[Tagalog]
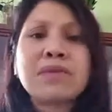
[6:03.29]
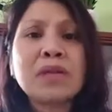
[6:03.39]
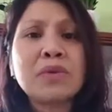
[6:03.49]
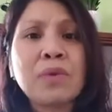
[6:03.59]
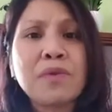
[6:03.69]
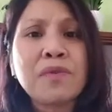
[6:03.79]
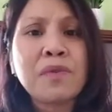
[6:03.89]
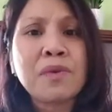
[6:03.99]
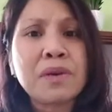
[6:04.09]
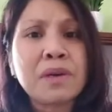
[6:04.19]
try to look
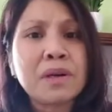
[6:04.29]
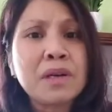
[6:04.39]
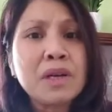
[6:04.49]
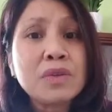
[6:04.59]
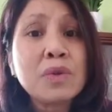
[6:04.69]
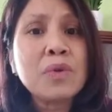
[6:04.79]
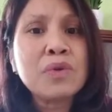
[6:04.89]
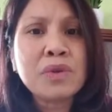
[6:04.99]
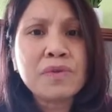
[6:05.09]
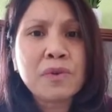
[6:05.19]
for a
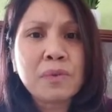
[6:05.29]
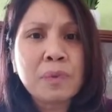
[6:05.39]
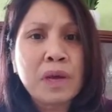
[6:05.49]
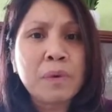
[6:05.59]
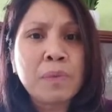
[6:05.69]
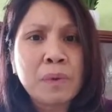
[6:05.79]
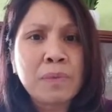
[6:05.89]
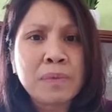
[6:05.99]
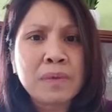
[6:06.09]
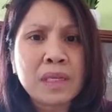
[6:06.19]
solution for every
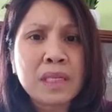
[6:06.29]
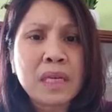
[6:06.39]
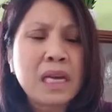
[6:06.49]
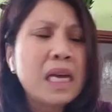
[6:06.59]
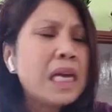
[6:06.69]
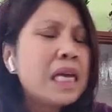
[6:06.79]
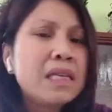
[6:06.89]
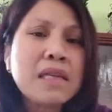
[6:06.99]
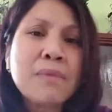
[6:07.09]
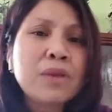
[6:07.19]
problems. Kasi
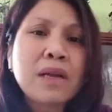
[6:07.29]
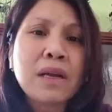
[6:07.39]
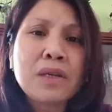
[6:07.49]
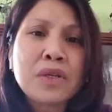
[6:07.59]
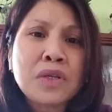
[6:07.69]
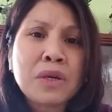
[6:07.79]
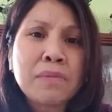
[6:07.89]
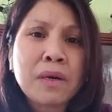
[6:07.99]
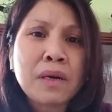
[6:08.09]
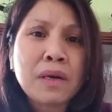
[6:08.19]
hindi mo talaga yan siya
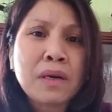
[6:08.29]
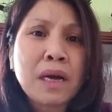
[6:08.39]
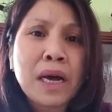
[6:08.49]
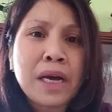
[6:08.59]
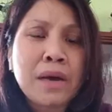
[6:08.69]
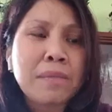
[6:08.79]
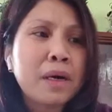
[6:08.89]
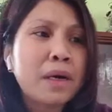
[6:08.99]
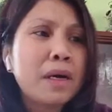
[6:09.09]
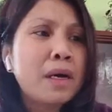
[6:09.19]
ma, ha,
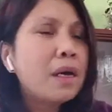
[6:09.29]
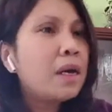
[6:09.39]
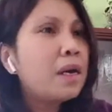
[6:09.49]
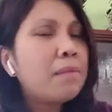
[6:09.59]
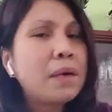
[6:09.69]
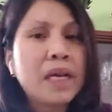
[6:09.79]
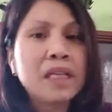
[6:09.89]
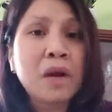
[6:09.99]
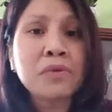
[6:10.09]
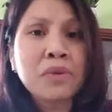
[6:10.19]
ma,
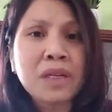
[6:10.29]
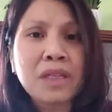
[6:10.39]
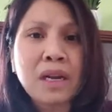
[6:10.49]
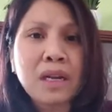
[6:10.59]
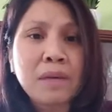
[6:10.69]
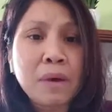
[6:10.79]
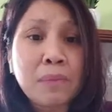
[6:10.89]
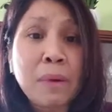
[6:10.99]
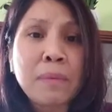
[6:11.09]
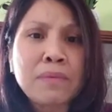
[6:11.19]
maka-encounter ka talaga ng mga
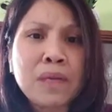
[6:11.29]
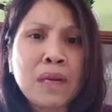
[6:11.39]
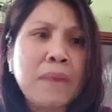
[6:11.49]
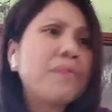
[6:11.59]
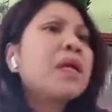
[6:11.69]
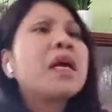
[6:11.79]
problems hangga